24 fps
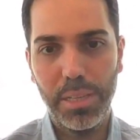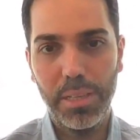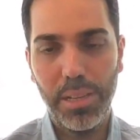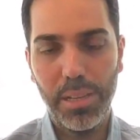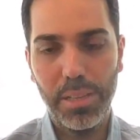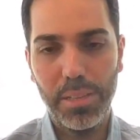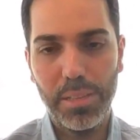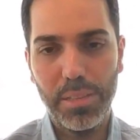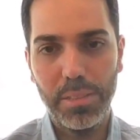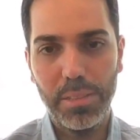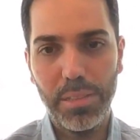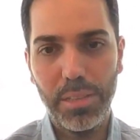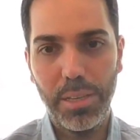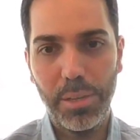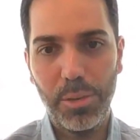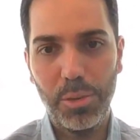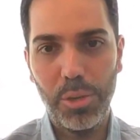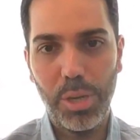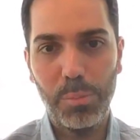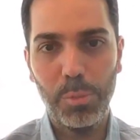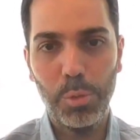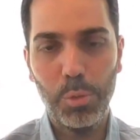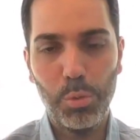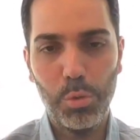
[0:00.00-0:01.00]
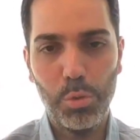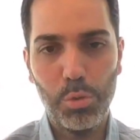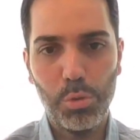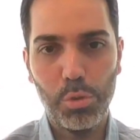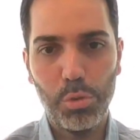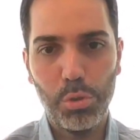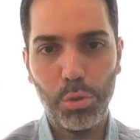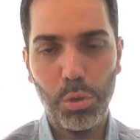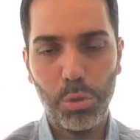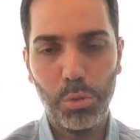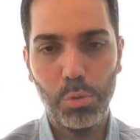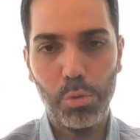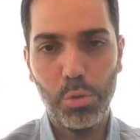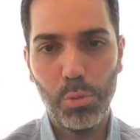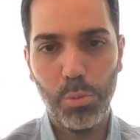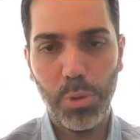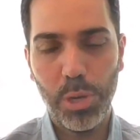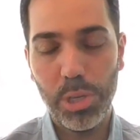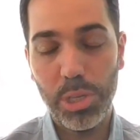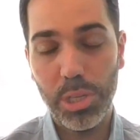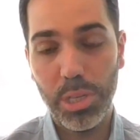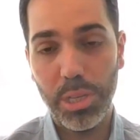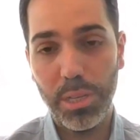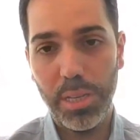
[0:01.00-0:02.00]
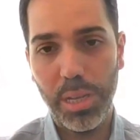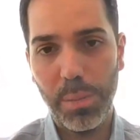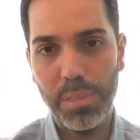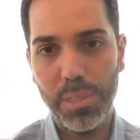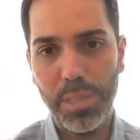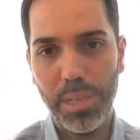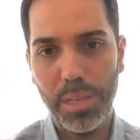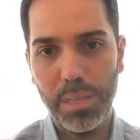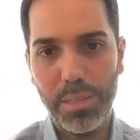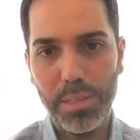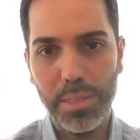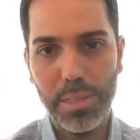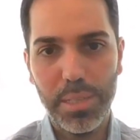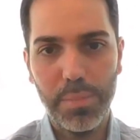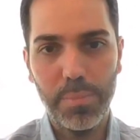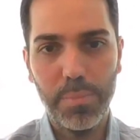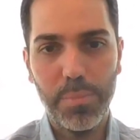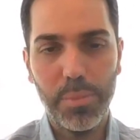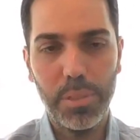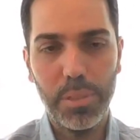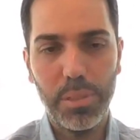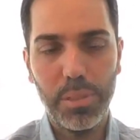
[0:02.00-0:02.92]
yerin altında en önemli üçüncü, dördüncü başlıklardan bir tanesi.